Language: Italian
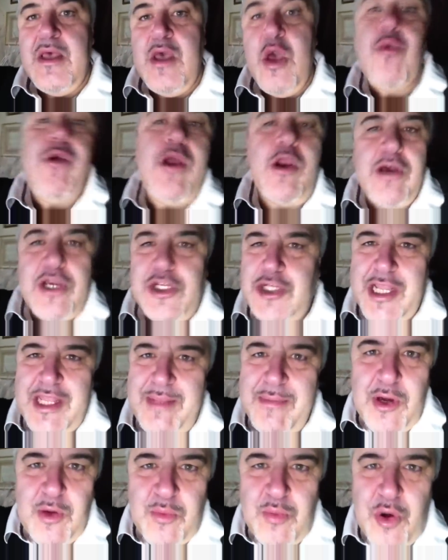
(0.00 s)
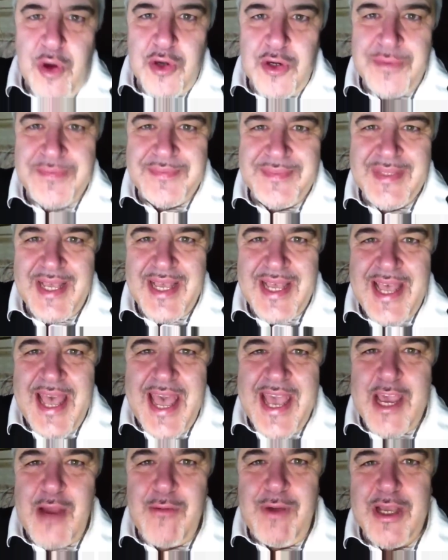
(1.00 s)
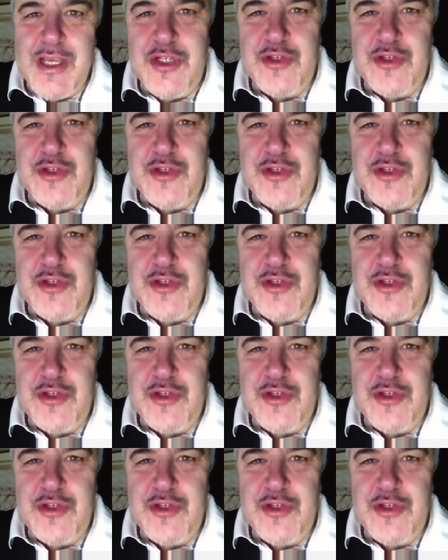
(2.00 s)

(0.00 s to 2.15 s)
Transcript: Quello che c'è di meno buono è che qualche